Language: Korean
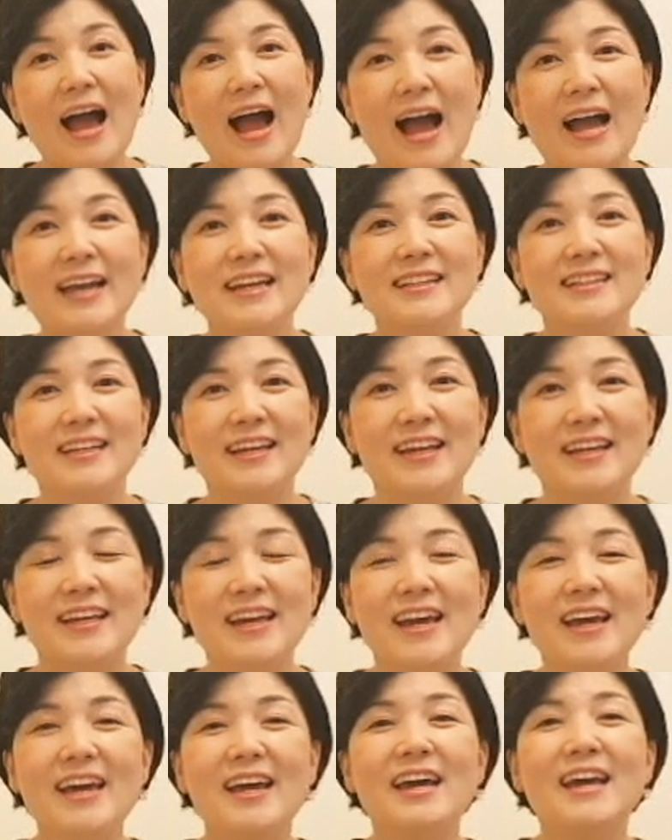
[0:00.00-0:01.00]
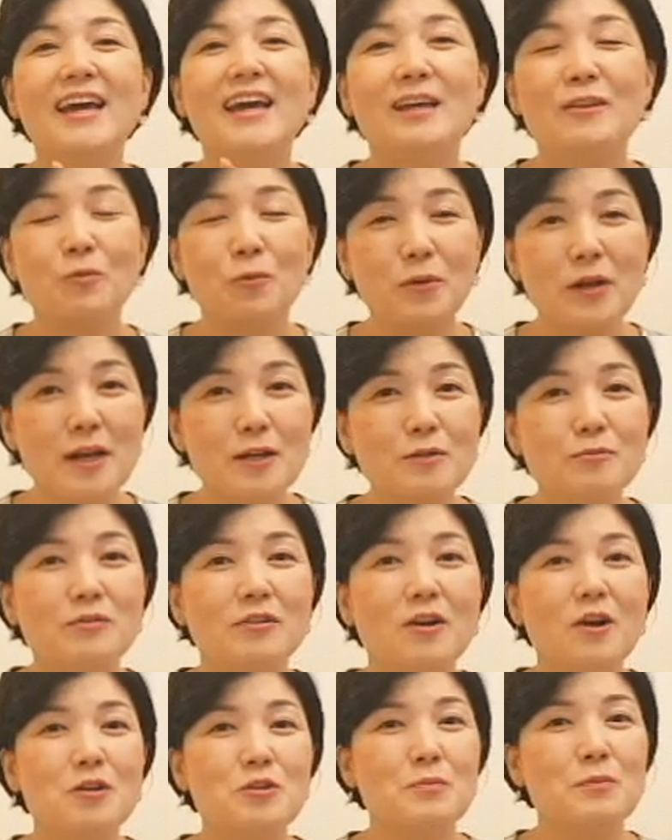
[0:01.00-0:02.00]
아이들에게 노래를
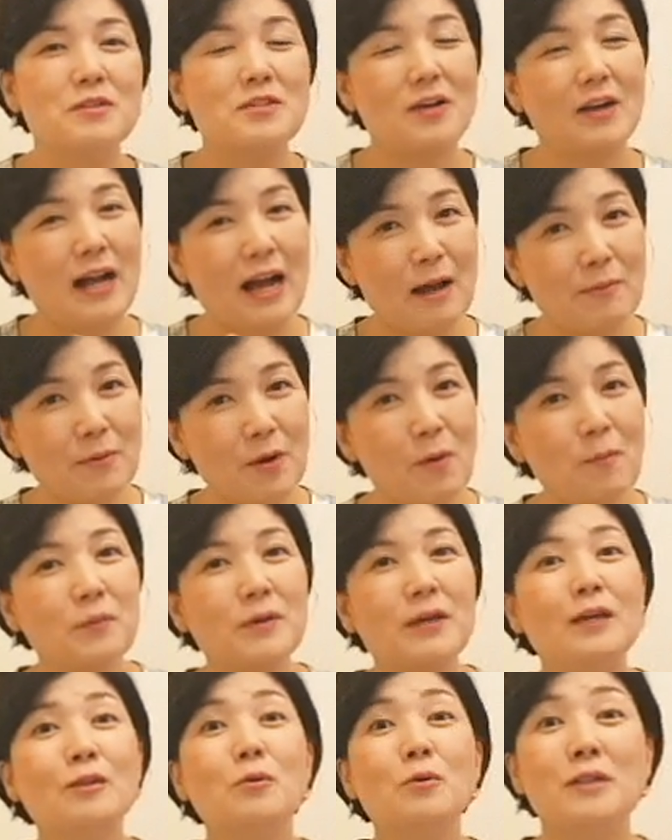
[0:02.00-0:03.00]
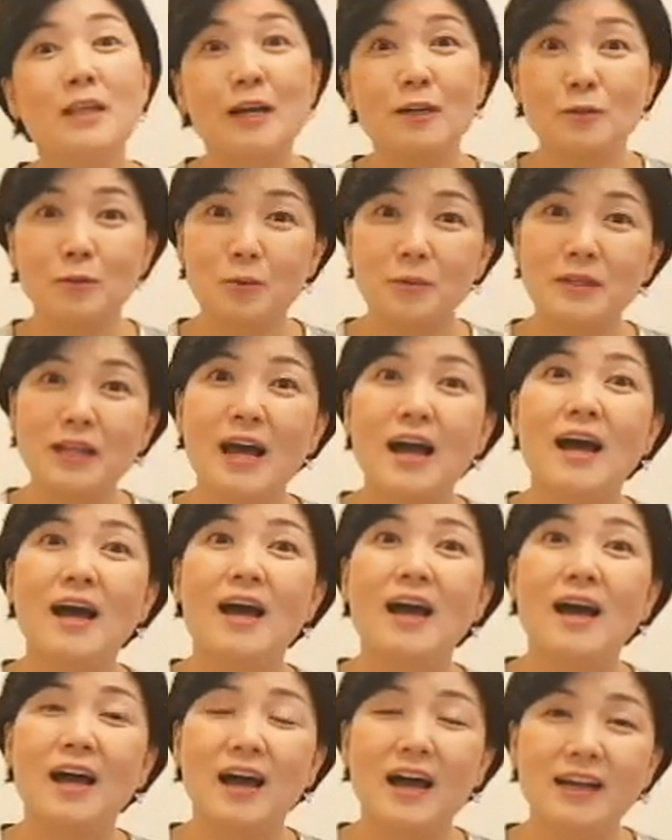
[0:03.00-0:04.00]
불러주면서 가볍게
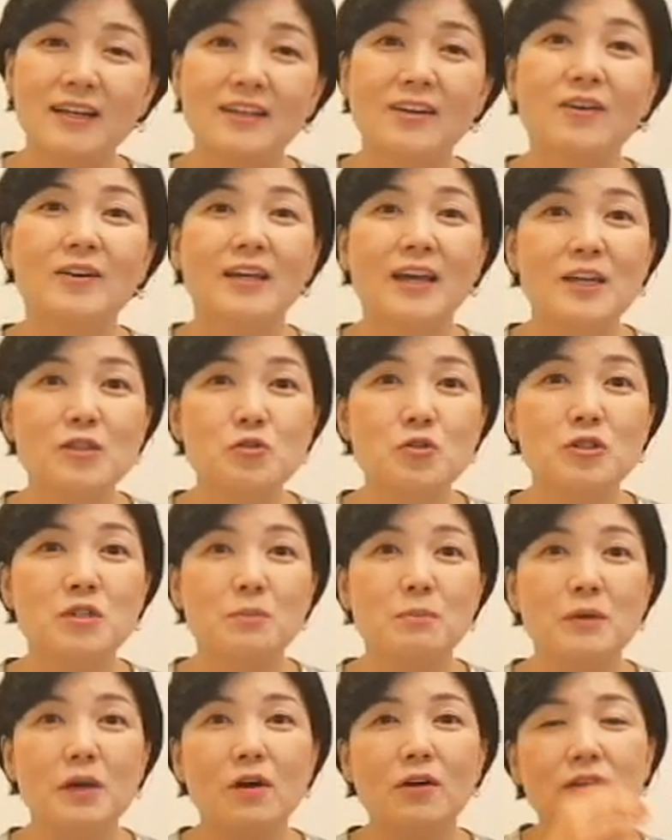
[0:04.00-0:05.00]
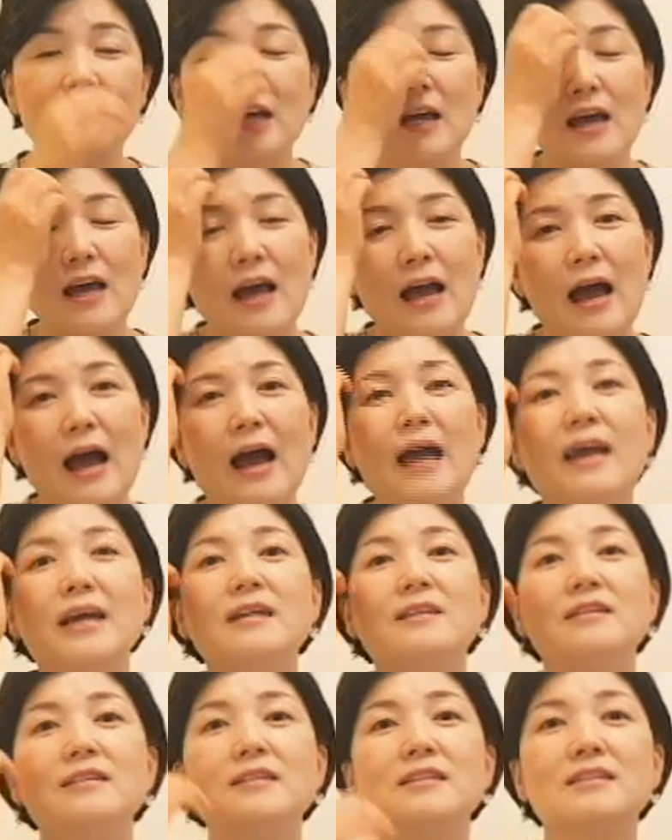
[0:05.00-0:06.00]
토닥토닥 이렇게 해주시면
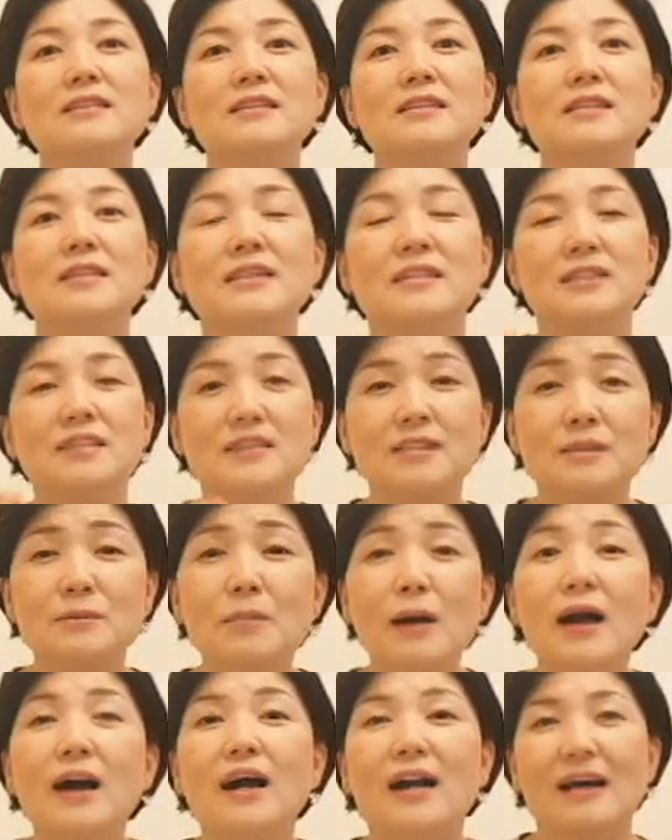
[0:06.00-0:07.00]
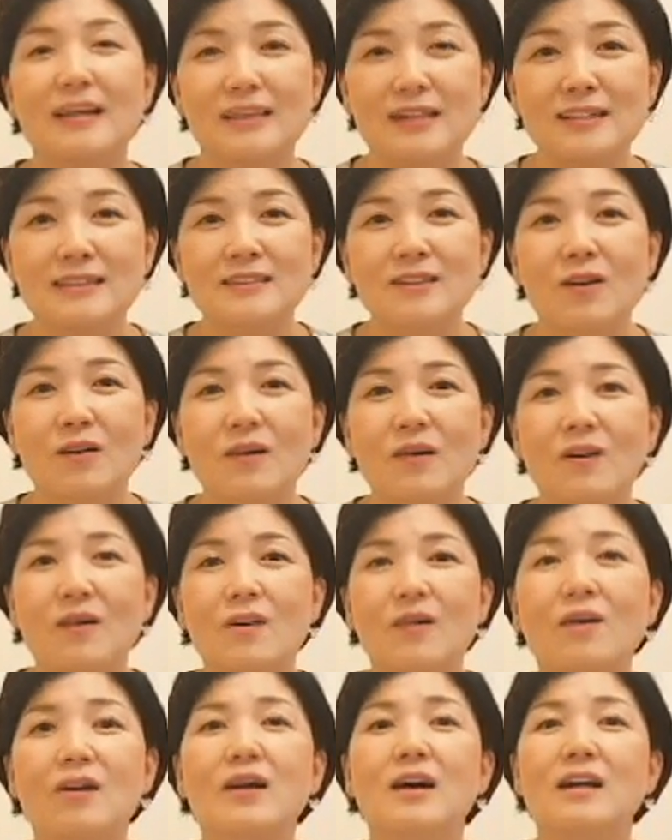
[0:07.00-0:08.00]
아이들은 이 음악
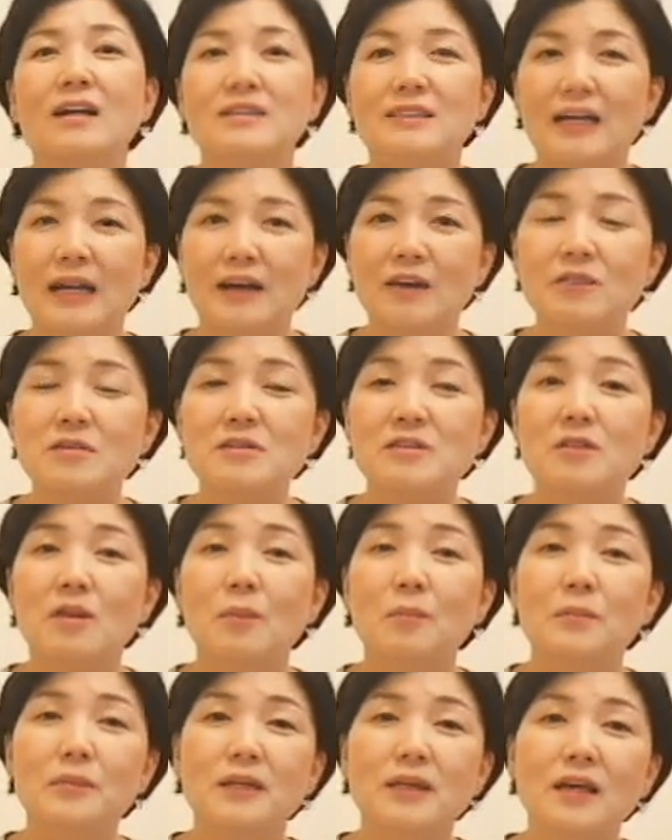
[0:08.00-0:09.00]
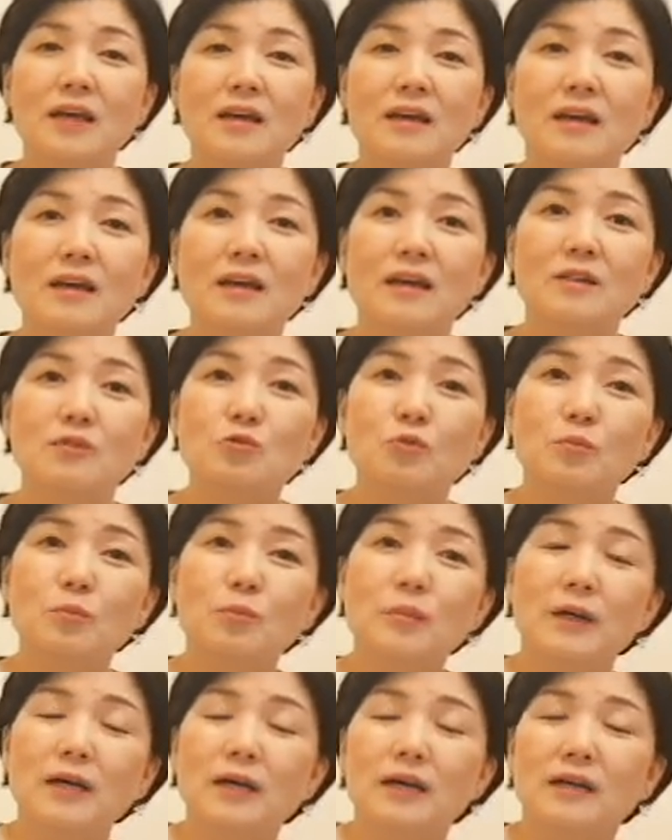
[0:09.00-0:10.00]
안에서 자연스럽게 좀